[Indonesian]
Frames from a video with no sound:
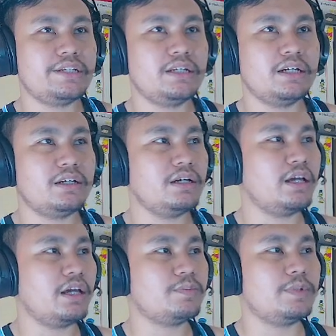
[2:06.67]
sini ada
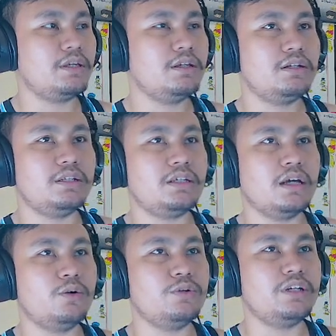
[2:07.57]
HP di
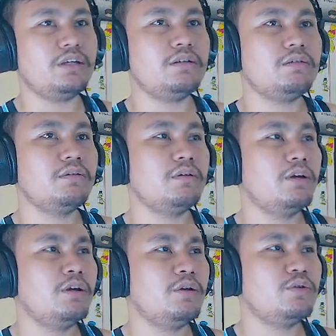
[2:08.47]
HUD
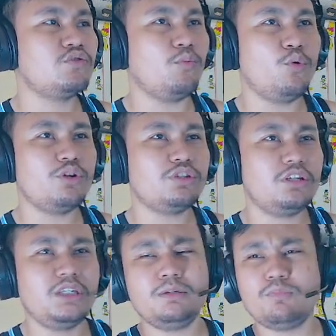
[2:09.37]
so mau
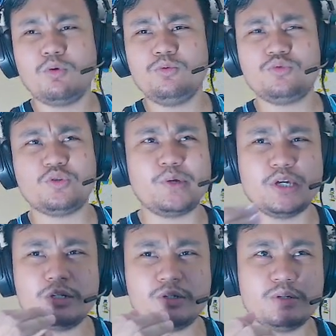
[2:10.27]
ngerti mau
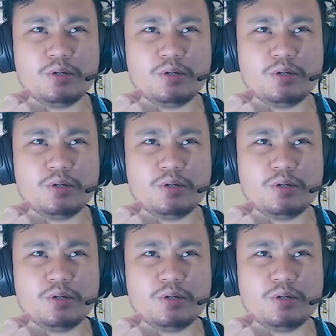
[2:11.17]
dibikin